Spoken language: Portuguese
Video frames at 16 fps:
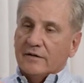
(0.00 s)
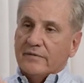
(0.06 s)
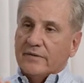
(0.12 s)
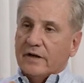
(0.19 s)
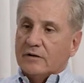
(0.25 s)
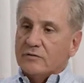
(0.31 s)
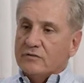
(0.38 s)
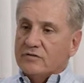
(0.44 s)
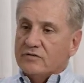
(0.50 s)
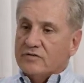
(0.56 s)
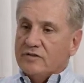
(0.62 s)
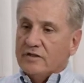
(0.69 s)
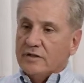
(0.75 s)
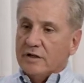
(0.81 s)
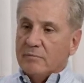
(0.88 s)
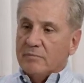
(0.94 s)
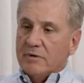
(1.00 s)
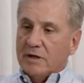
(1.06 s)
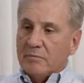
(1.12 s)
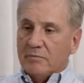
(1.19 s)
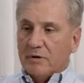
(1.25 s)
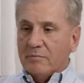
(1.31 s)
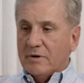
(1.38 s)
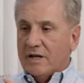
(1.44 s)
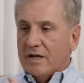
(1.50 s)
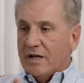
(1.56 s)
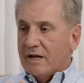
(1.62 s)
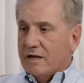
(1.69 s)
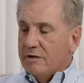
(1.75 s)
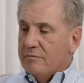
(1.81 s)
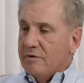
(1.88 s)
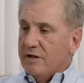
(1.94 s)
na cozinha para preparar
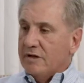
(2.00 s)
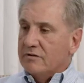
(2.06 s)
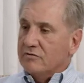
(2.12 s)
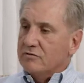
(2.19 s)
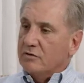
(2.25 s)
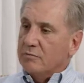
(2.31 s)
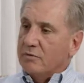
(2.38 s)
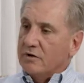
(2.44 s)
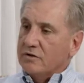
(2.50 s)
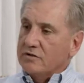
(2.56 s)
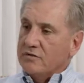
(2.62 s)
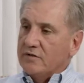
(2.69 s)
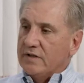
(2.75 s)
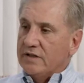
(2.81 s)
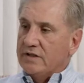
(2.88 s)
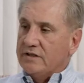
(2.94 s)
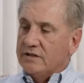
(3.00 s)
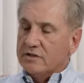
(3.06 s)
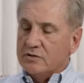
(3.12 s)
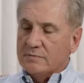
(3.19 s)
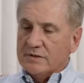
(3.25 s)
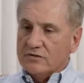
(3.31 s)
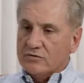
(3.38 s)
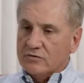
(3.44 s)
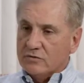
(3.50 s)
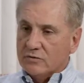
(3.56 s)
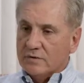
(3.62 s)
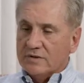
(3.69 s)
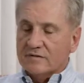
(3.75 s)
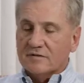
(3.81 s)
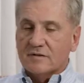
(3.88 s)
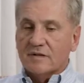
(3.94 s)
alimentos ou posso ferir as
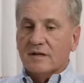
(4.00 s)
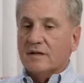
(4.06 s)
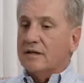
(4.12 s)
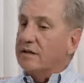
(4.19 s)
pessoas.